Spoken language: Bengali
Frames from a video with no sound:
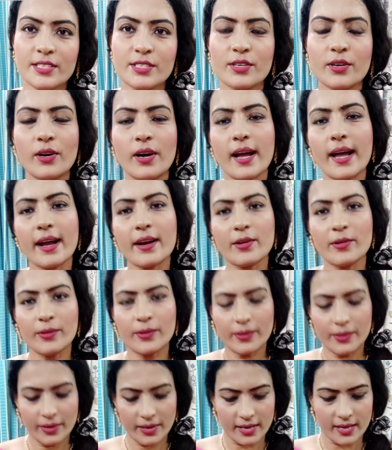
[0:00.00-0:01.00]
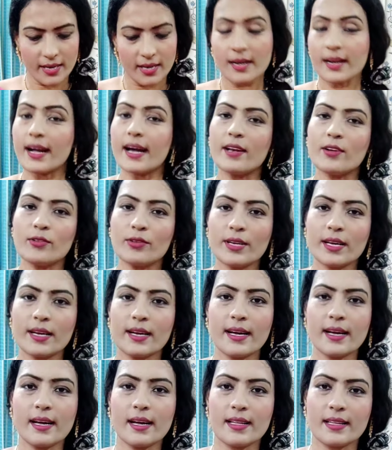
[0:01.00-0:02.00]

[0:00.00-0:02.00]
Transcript: সো এখন কালোটা